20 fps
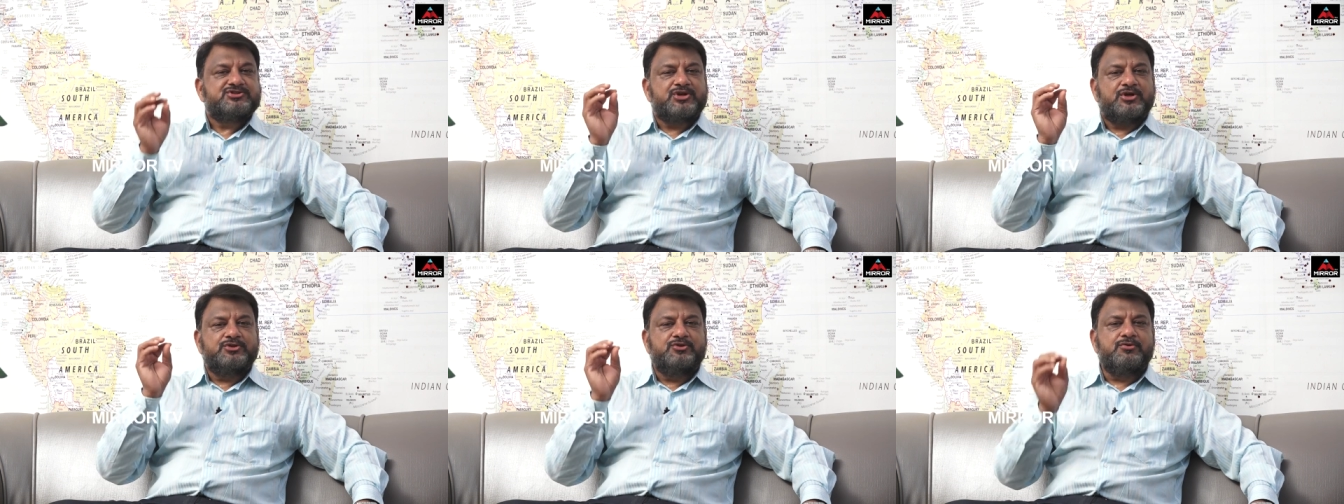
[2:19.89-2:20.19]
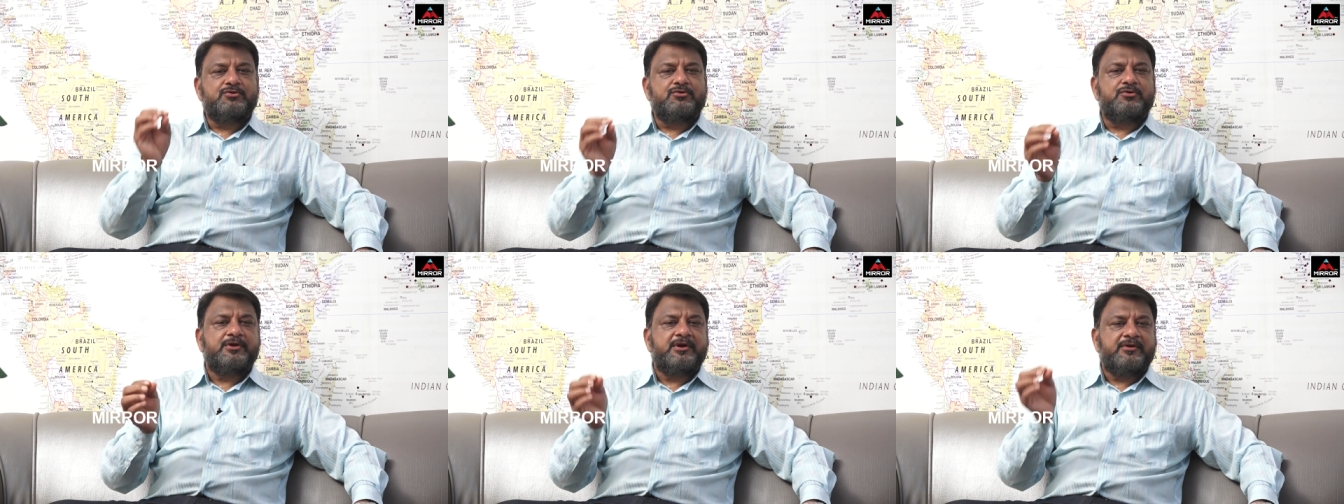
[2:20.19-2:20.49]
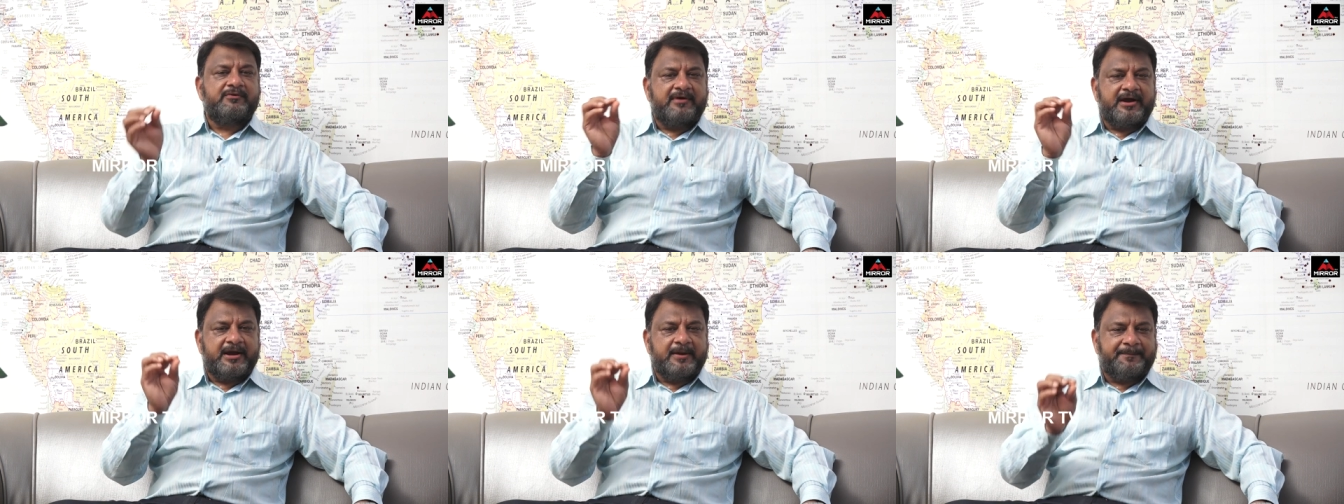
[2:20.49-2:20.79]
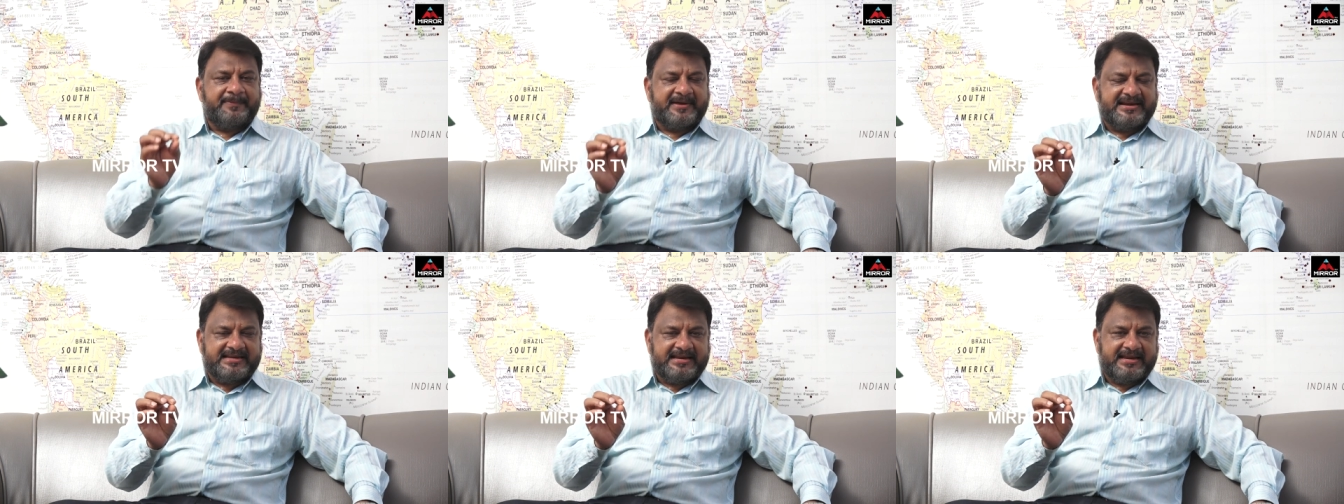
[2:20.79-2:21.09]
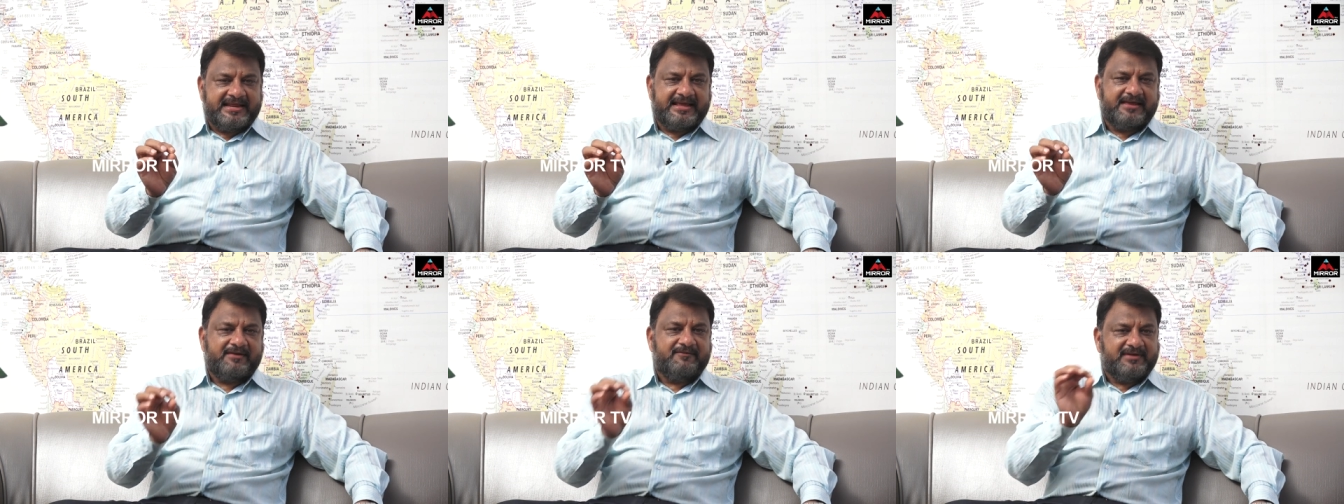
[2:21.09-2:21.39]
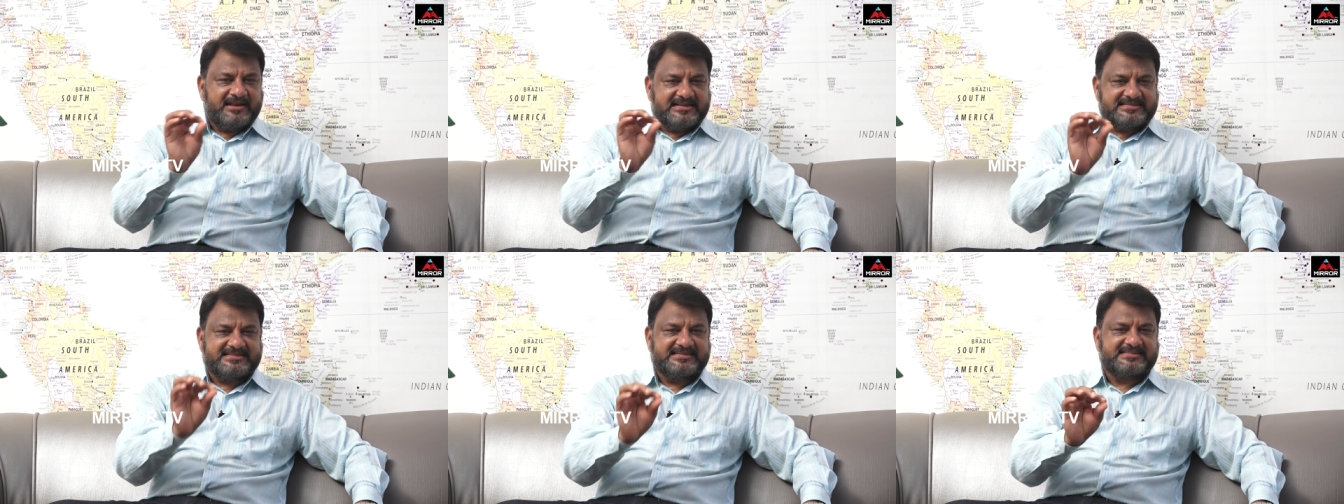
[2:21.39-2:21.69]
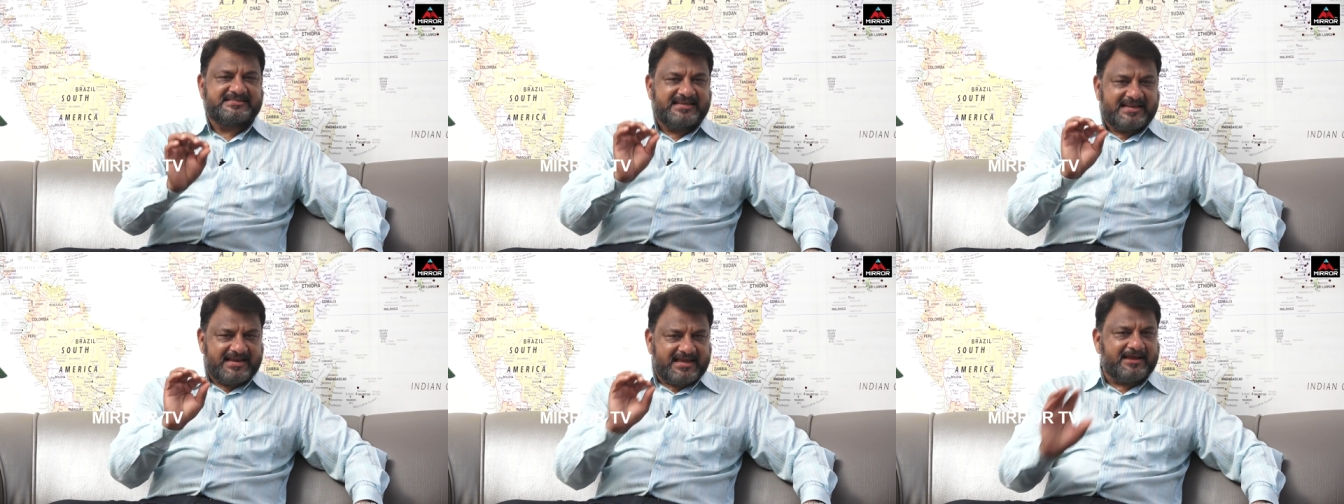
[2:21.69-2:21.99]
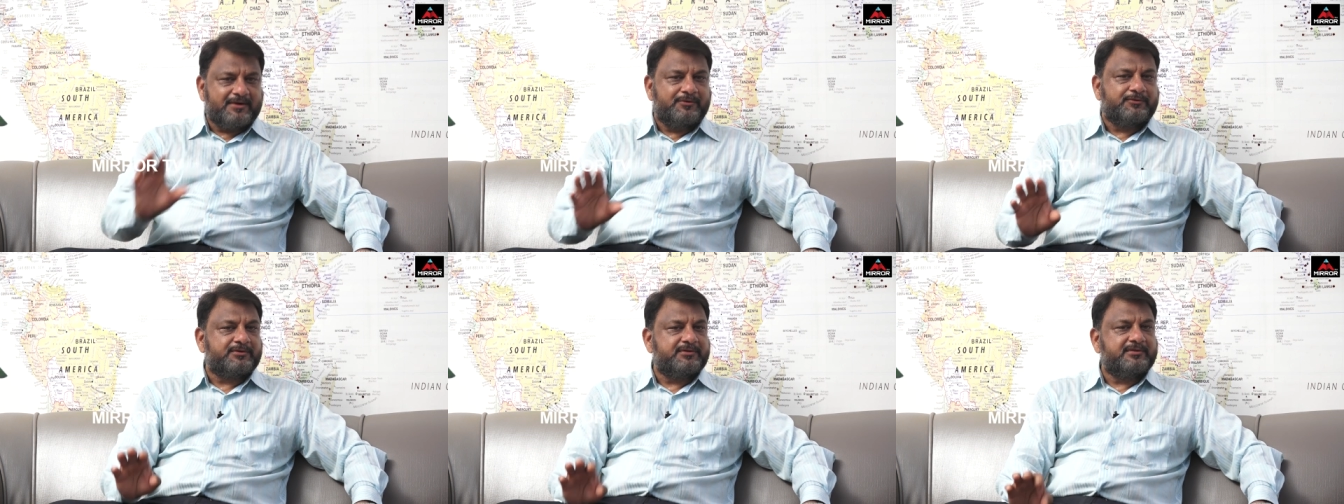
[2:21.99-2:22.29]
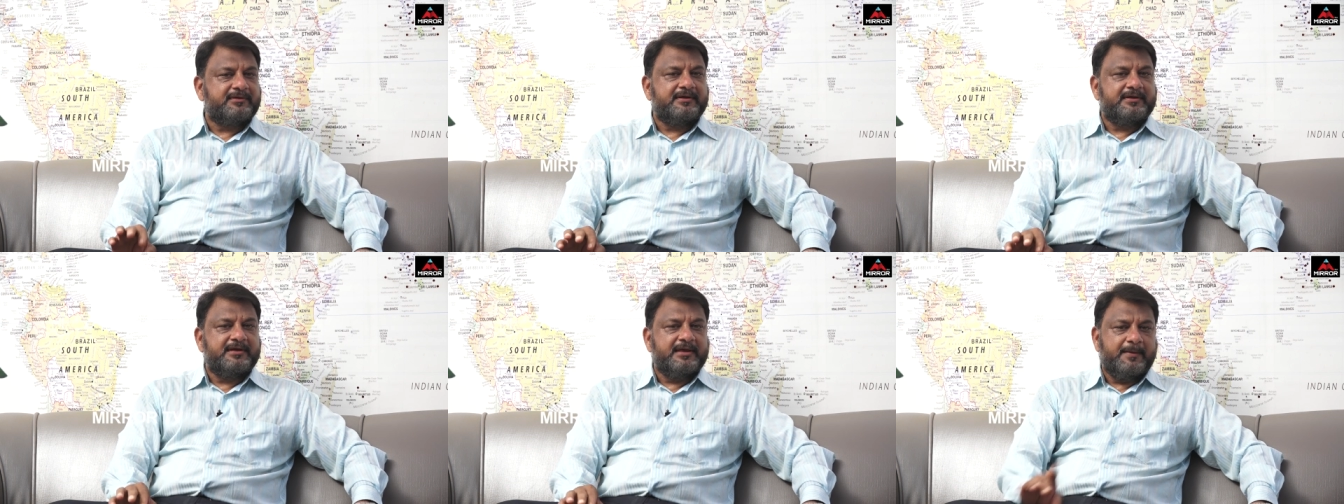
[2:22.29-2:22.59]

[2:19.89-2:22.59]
చదువుకున్నవాడు పనిని వీళ్ళు చేస్తే ఇలాగే ఉంటుంది